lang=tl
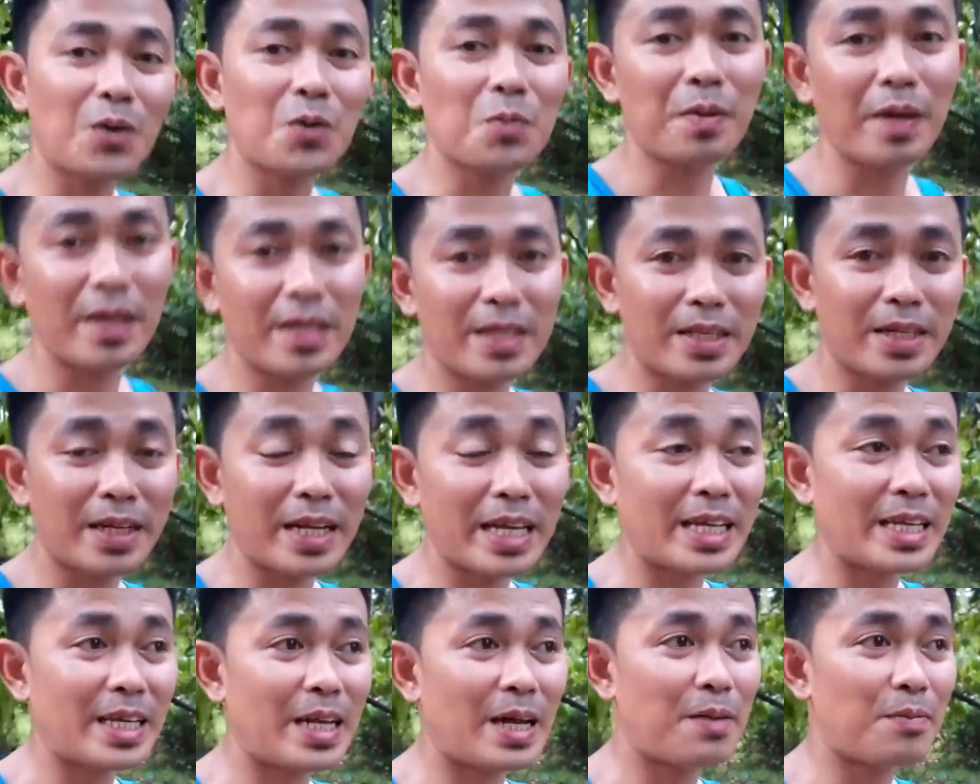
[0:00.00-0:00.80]
ko pa yung
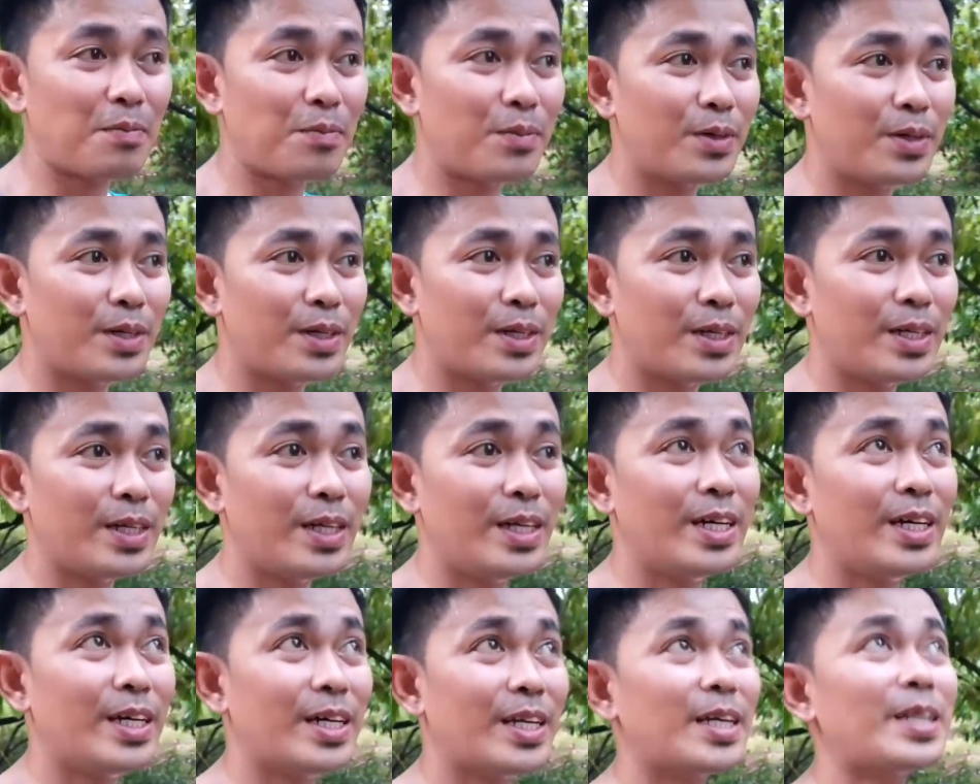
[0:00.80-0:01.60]
ring number,
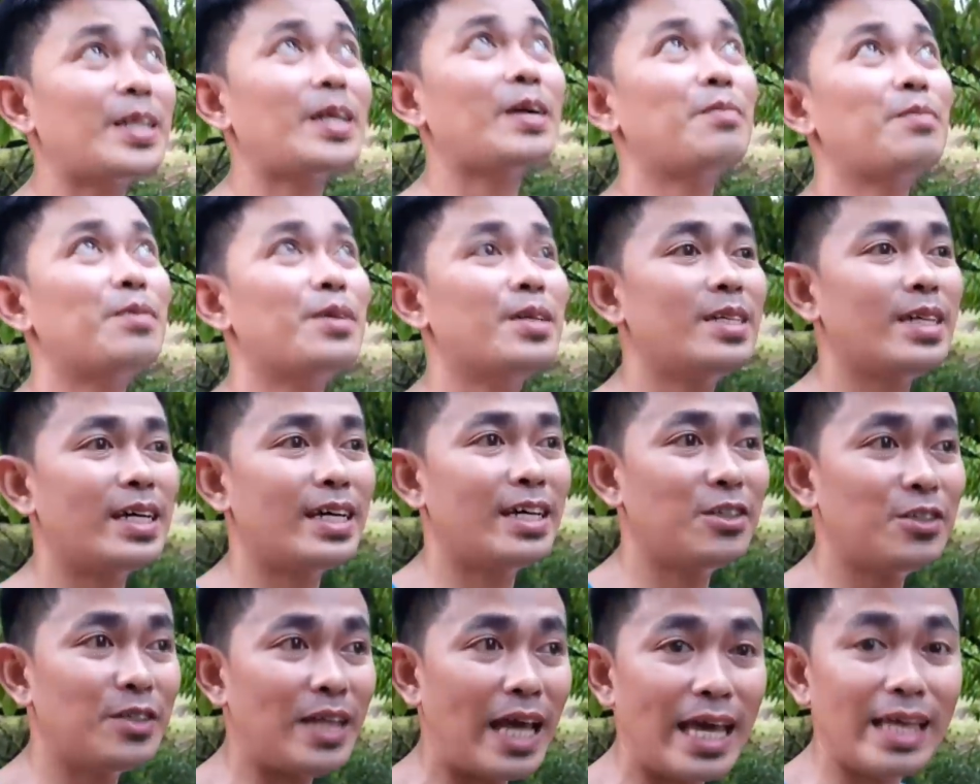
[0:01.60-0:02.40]
ring number
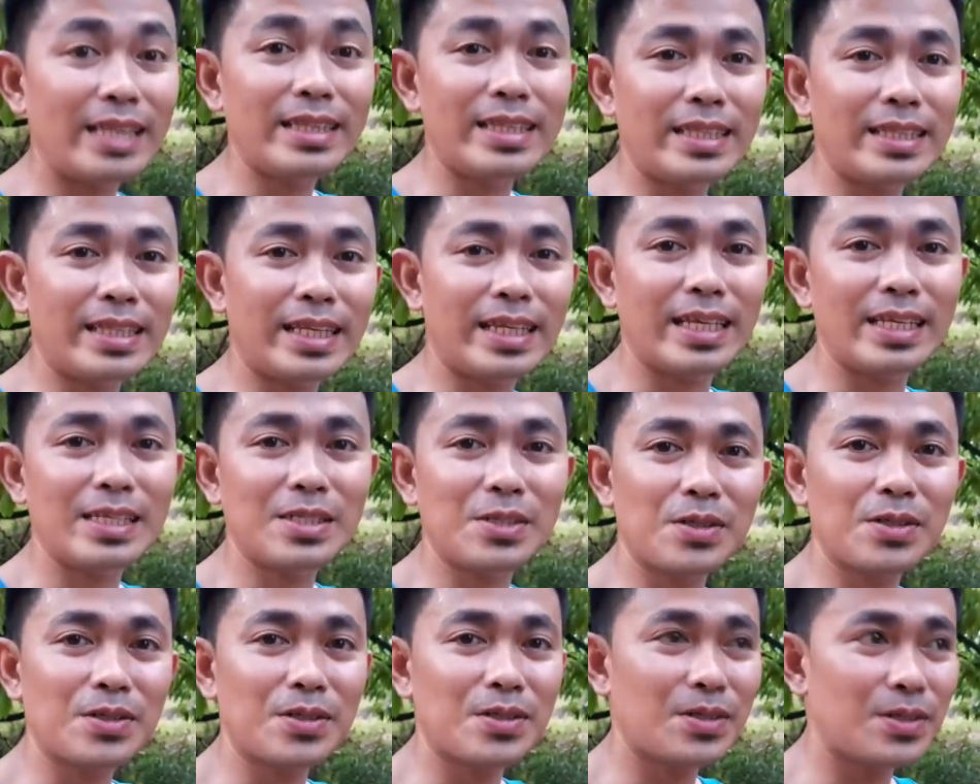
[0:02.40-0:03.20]
niya yung 93.
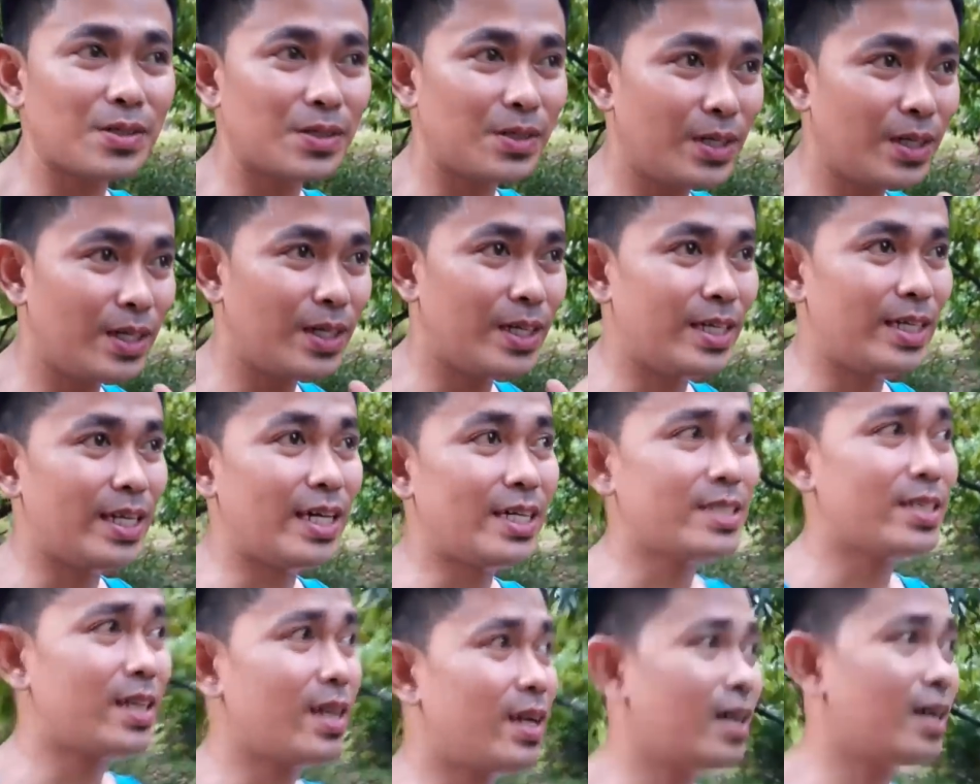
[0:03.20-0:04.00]
So
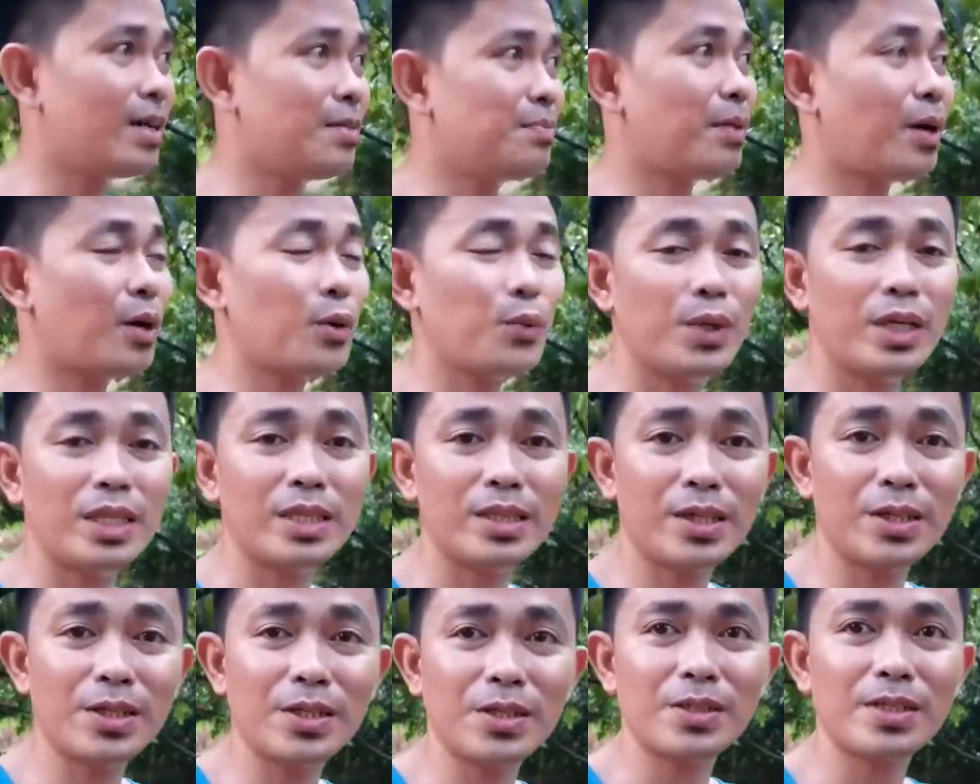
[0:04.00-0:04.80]
nasa pang
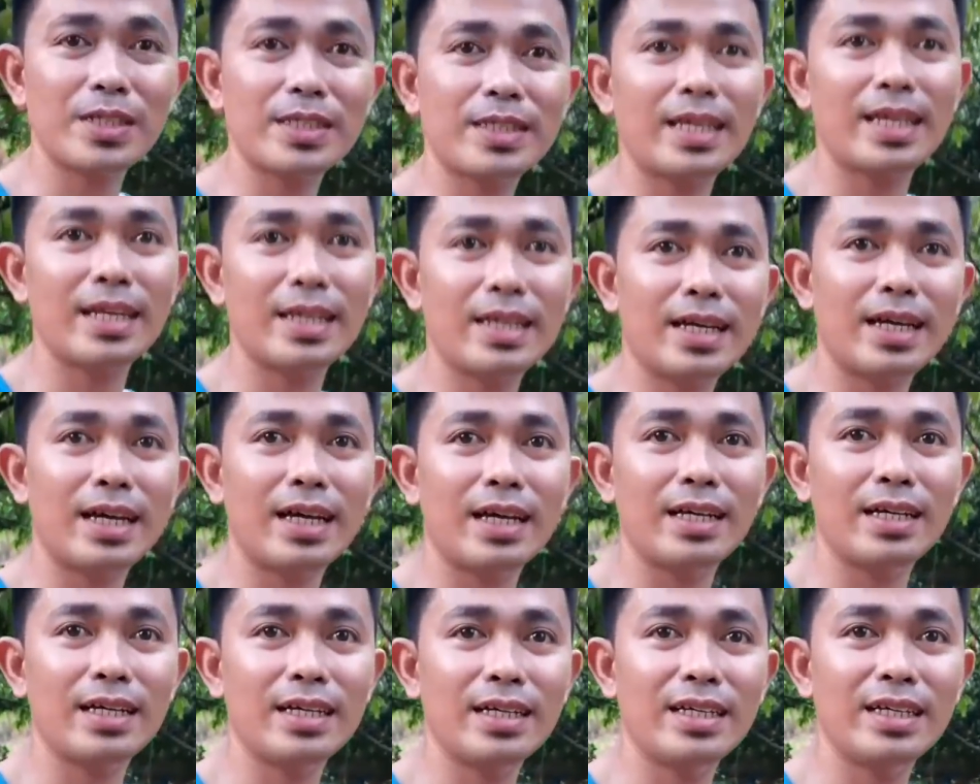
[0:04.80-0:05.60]
winter ko siya
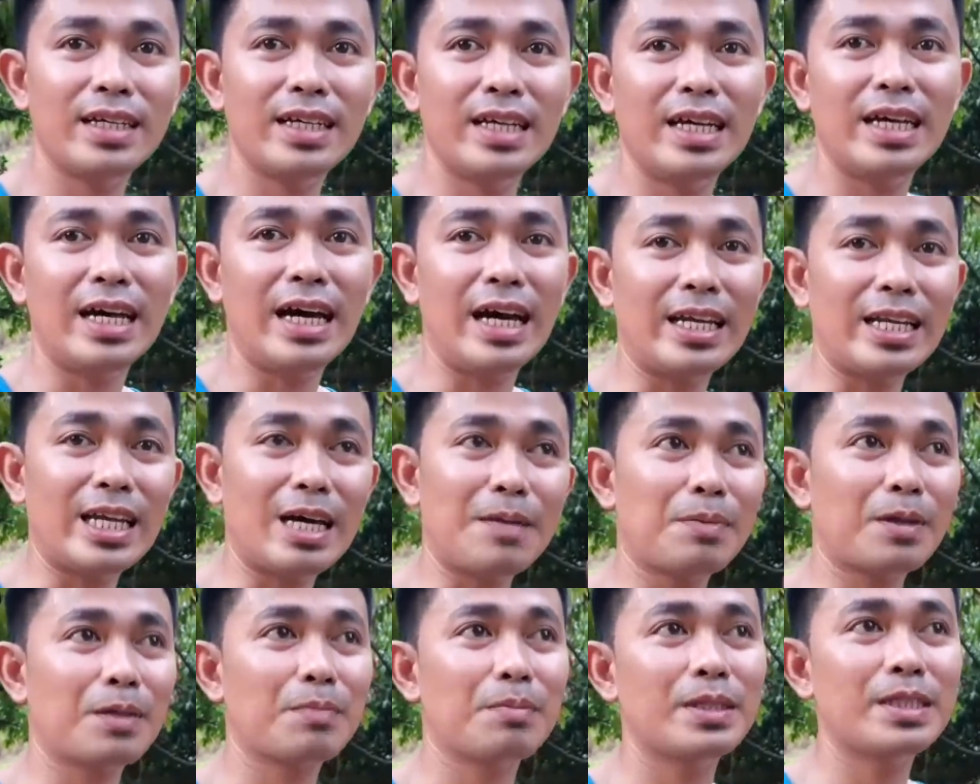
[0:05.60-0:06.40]
talaga. Ang ah,
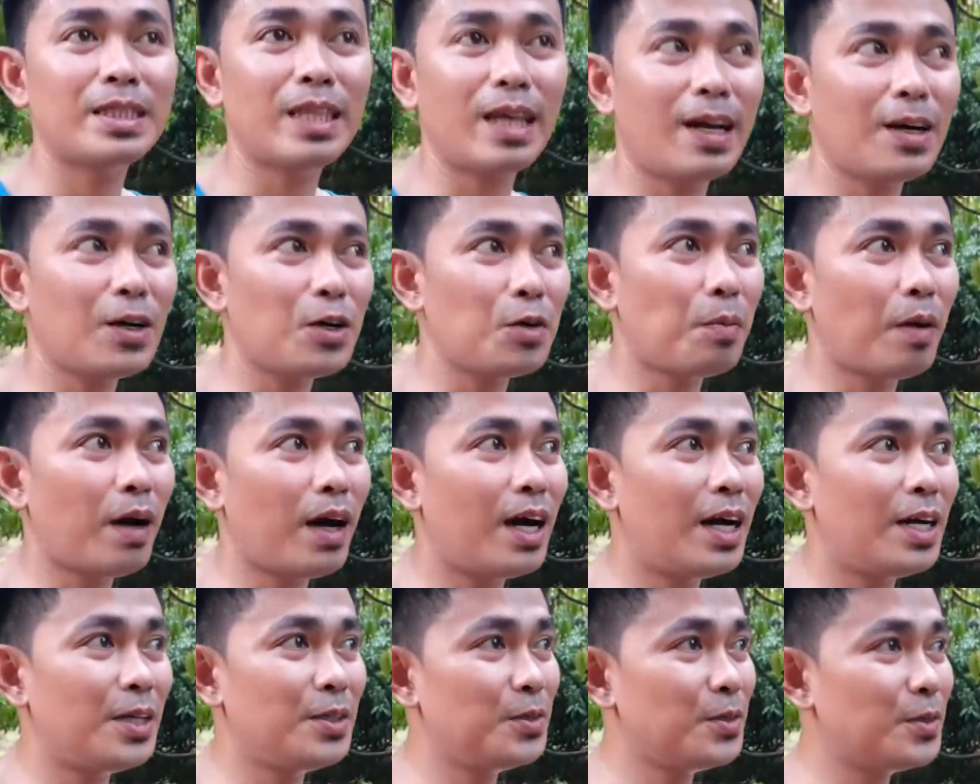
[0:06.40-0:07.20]
napagbintahan ko pa
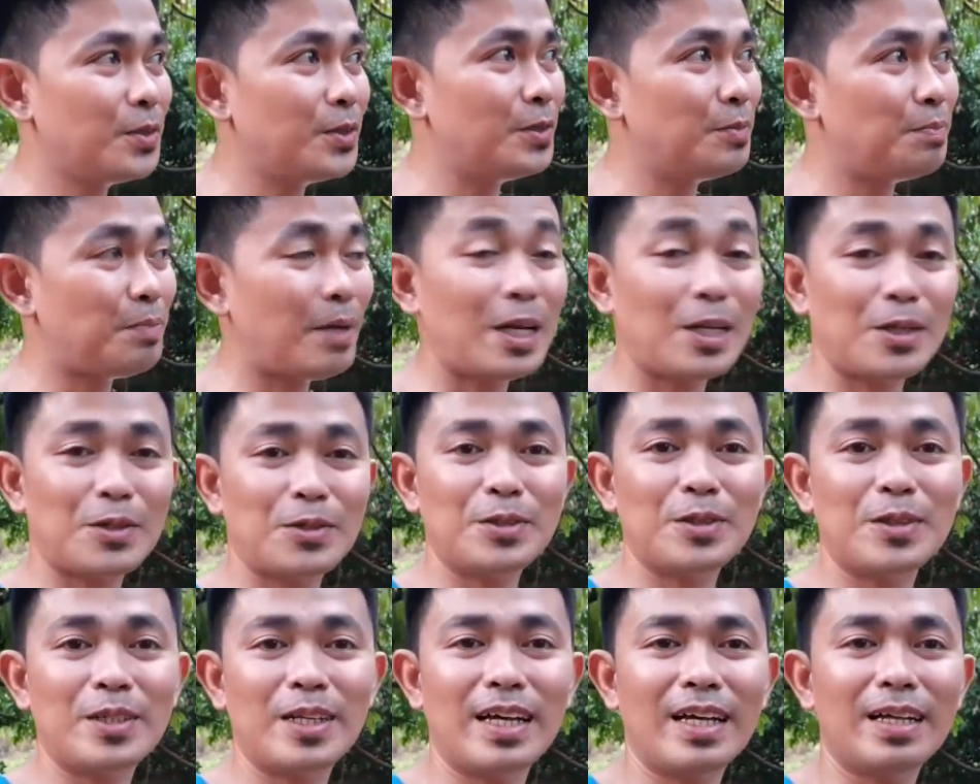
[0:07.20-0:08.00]
nga yung
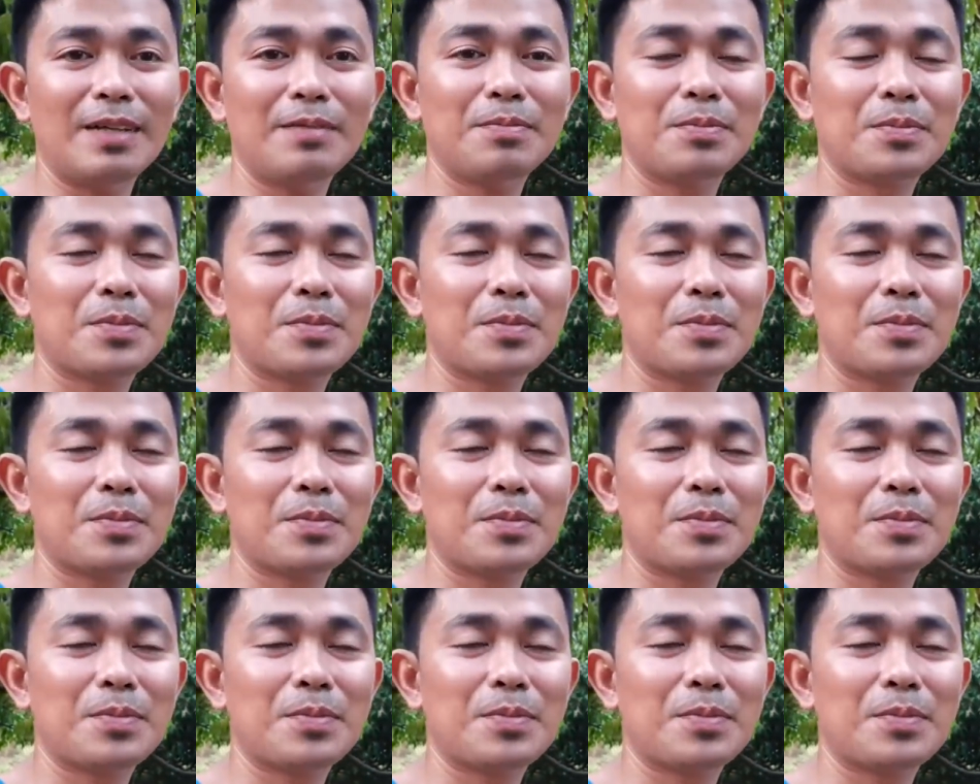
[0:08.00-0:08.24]
Falcon nga.